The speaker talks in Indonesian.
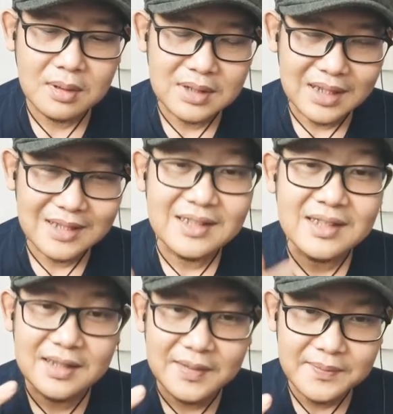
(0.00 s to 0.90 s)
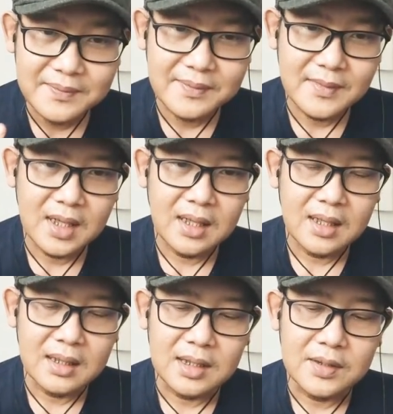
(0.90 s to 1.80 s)
jadi tinggi
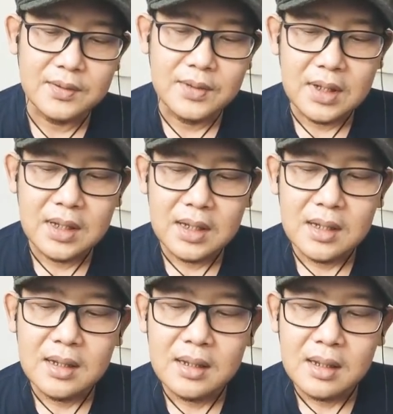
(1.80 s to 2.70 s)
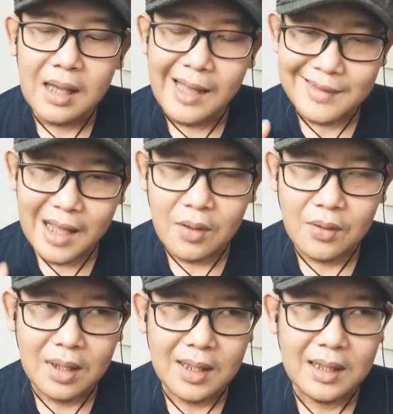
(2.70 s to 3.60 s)
gitu
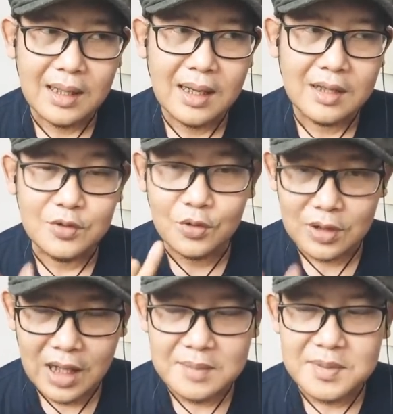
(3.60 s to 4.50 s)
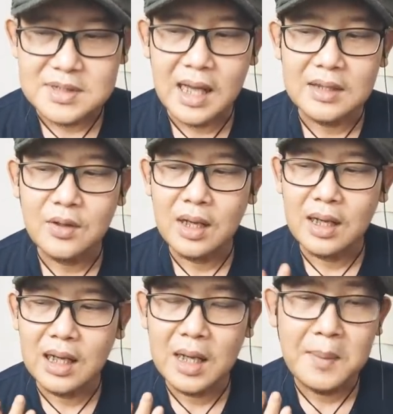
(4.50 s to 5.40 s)
atau gara-gara keturunan bisa atau
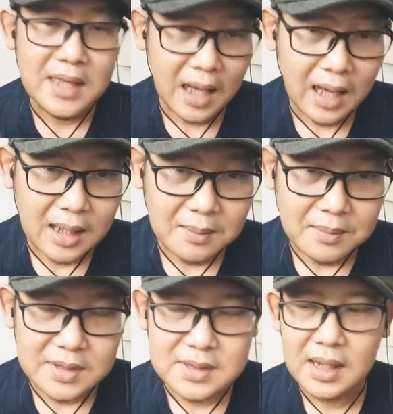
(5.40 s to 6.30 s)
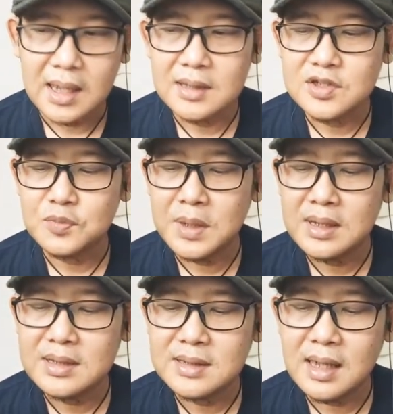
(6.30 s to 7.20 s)
gara-gara banyak garam bisa
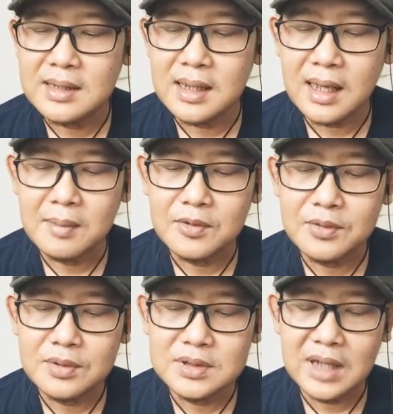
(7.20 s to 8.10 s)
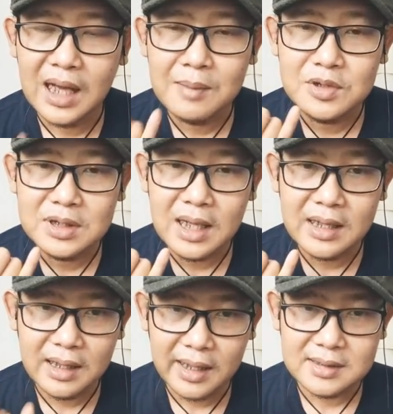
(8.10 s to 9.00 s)
cuman istilahnya kamu jika kamu tidak
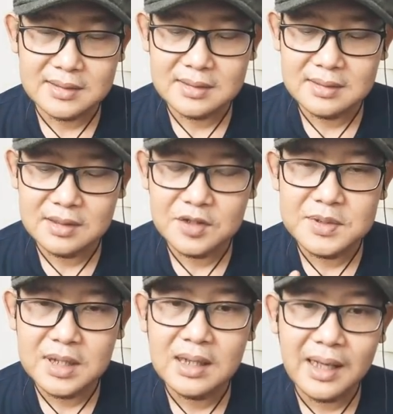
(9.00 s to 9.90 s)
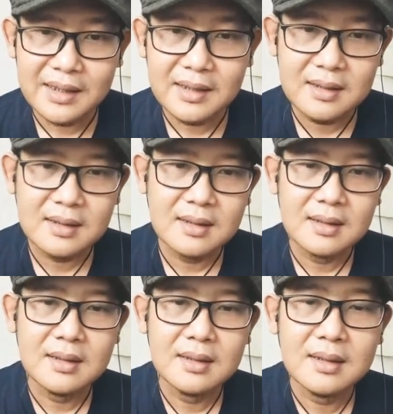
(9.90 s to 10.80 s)
rileks itu bisa naikin
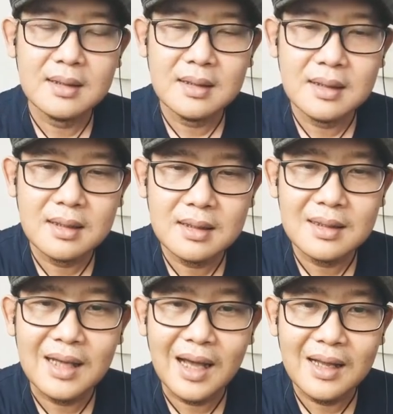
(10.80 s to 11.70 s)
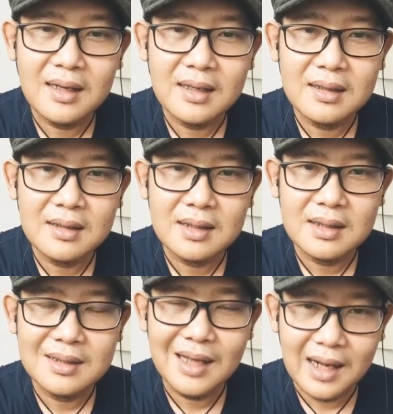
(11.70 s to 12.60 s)
tegangan
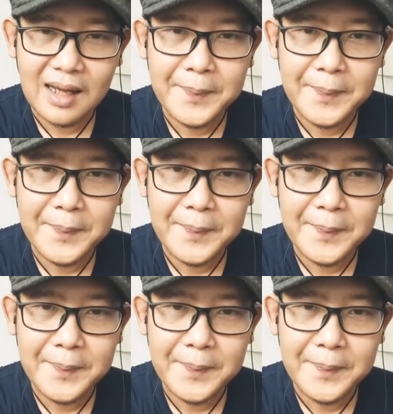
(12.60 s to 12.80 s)
darah